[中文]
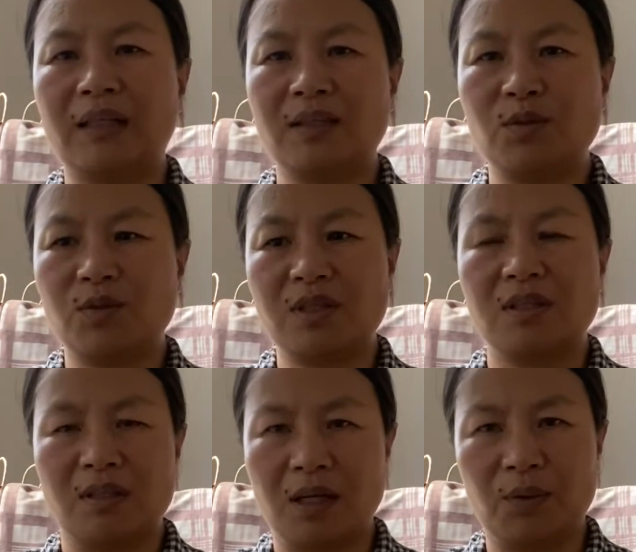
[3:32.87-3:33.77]
那就
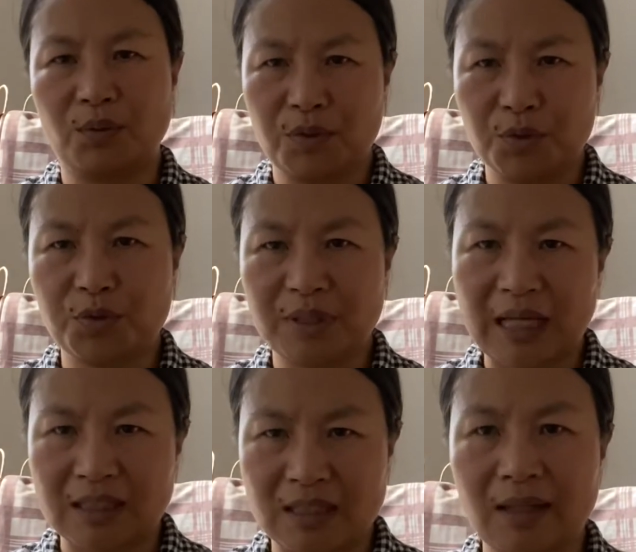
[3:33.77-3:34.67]
是很多人就睡
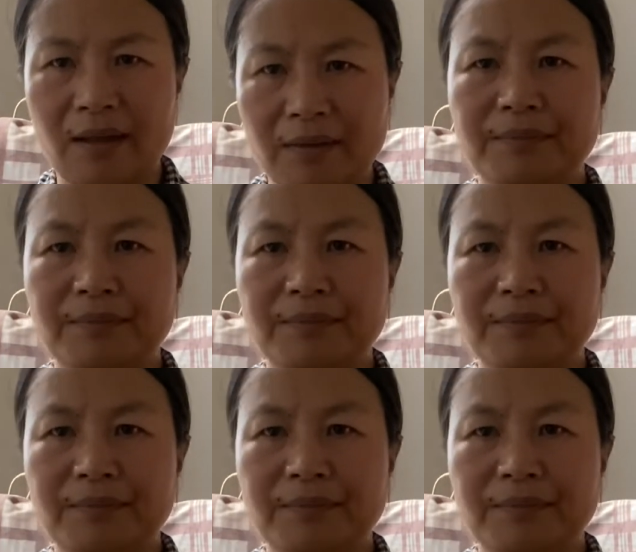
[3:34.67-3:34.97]
大街了。